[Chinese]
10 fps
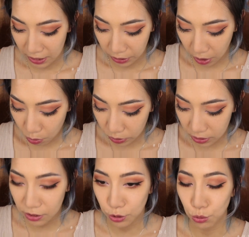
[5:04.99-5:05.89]
然后我
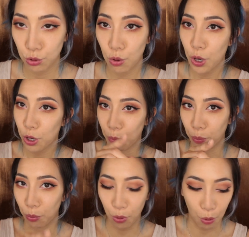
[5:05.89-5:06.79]
自己有时候会很
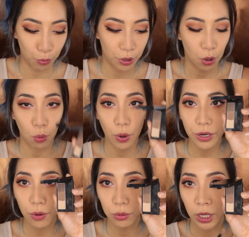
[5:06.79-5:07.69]
不够，我会
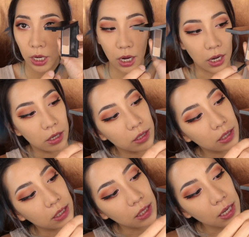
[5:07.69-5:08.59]
用呃
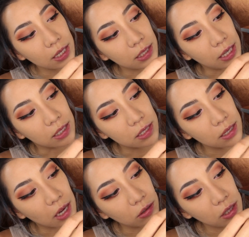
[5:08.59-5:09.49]
第一个浅
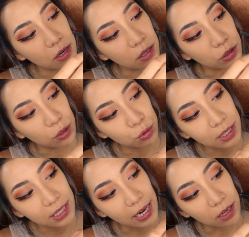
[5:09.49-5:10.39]
色，然后第二个等于说
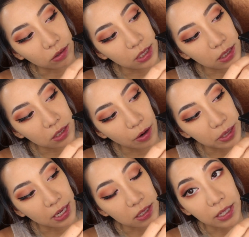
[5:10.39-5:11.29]
在这两条界线稍
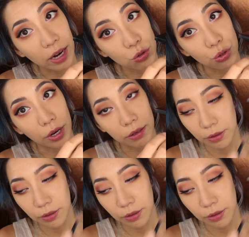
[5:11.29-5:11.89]
微这样子打圈，